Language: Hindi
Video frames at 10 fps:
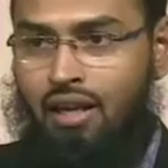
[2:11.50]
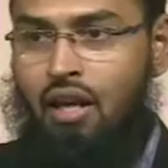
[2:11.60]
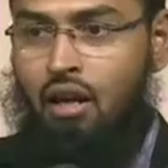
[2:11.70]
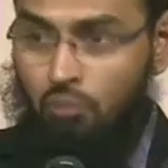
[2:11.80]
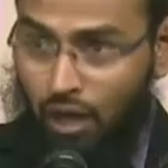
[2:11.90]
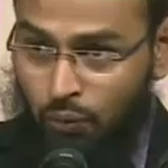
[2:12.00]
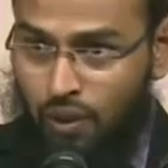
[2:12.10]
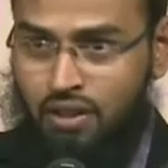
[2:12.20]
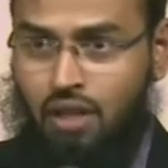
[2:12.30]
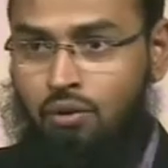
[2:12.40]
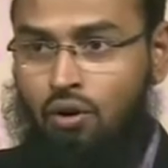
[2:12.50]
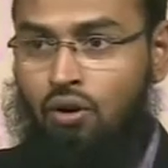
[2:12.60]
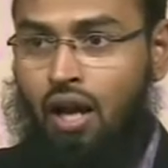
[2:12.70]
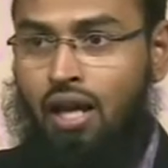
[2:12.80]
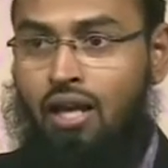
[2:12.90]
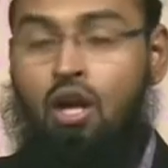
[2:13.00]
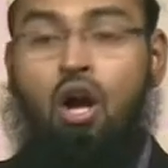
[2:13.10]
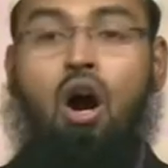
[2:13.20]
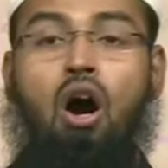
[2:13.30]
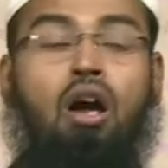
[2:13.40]
है ब्लड प्रेशर भी हो रहा है
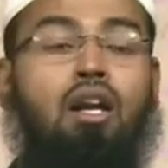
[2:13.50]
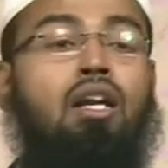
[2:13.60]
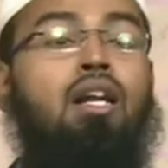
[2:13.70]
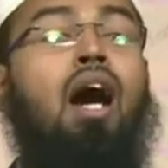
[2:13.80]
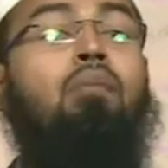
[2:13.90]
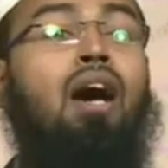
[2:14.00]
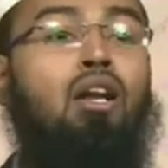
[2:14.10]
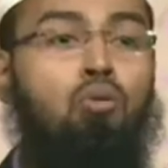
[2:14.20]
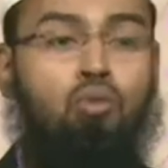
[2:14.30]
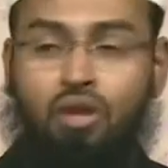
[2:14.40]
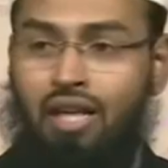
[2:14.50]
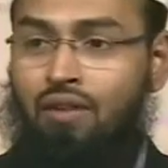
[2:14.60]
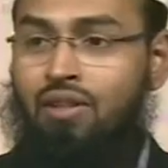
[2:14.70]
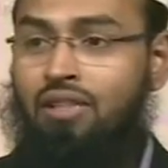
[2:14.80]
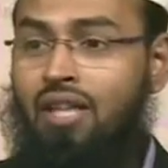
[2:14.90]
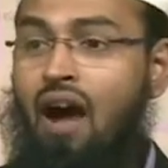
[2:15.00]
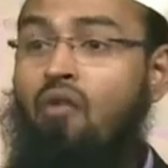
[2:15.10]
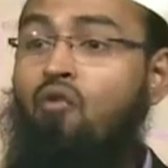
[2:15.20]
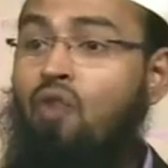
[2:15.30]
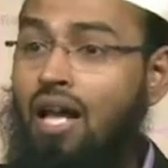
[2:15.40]
और ना मालूम होने की वजह से
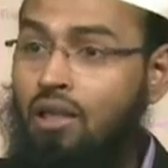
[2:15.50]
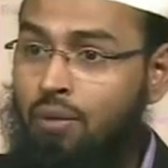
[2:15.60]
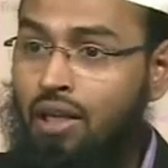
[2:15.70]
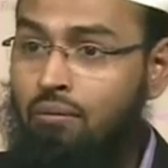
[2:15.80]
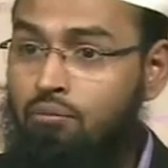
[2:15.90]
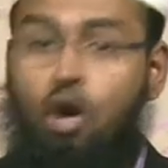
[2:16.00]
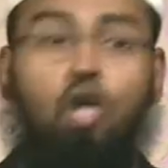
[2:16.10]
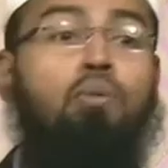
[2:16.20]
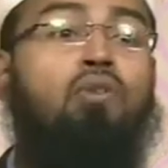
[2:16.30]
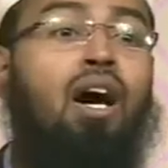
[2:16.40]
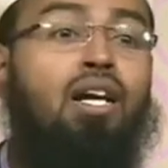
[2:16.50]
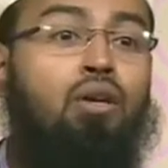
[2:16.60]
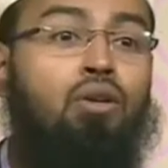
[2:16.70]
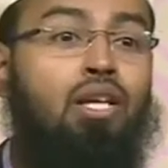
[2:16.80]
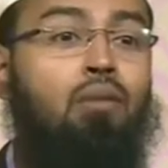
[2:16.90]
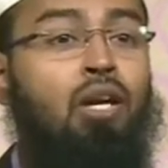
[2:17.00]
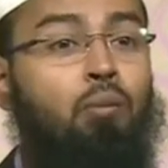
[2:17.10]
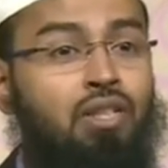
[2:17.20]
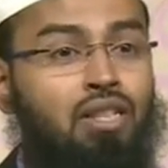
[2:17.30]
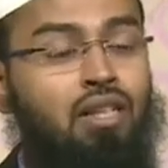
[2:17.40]
अमवाद भी मौत भी वाक़ हो रही है कि
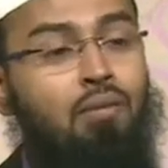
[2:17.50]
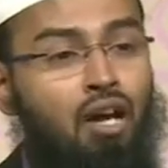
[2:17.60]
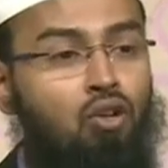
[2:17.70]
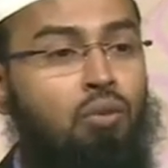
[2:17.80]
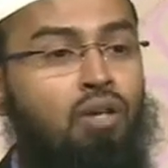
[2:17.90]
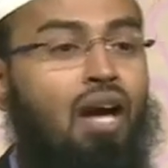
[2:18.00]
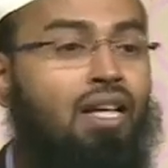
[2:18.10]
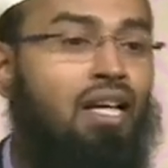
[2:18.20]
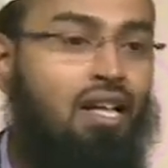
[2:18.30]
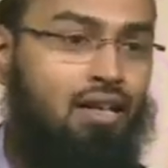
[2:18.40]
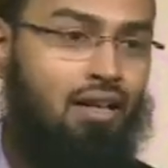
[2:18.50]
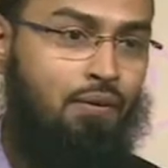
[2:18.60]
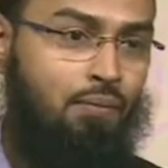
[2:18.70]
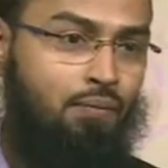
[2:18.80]
ब्लड प्रेशर था मालूम ही नहीं हार्ट अटैक आ गया